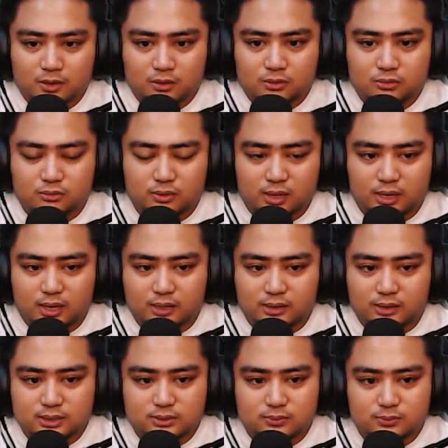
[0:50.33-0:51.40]
Nung nakaraan
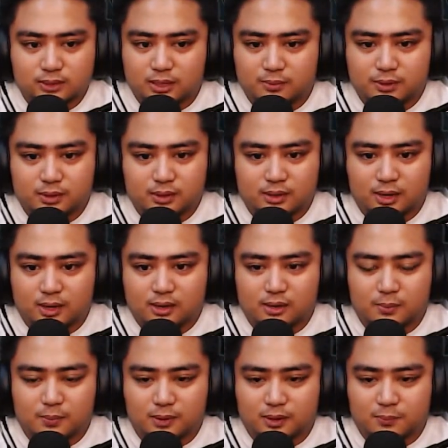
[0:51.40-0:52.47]
guys, hindi kami nanalo eh.
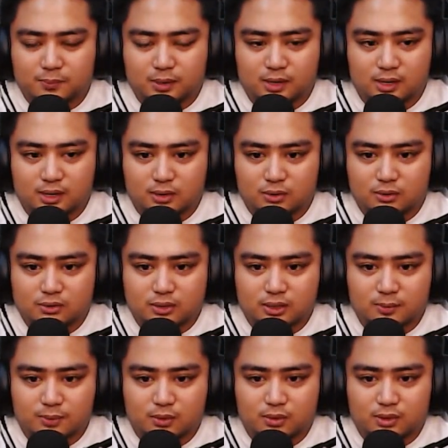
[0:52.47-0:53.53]
So Parang as usual guys, ko,
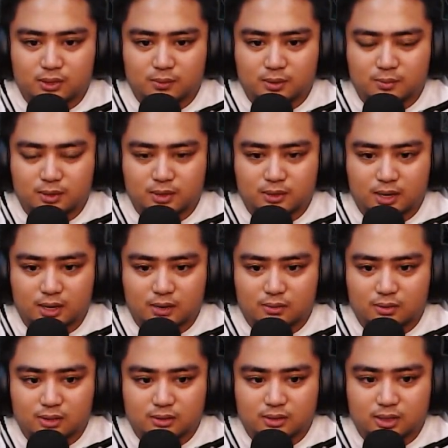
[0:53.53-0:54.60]
magpapahu- kami magpapabuhat
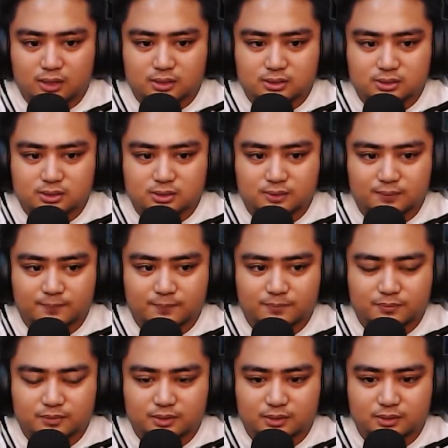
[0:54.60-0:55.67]
ngayon, guys. ulit tong kapatid ko.
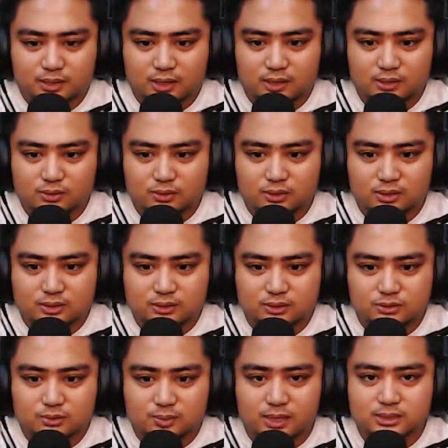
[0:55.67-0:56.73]
Tangina to, nag-
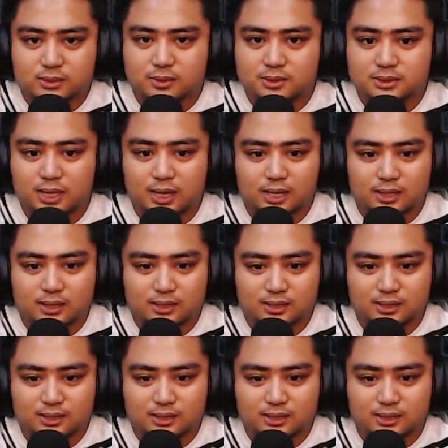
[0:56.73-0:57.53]
sumasabay sa akin eh.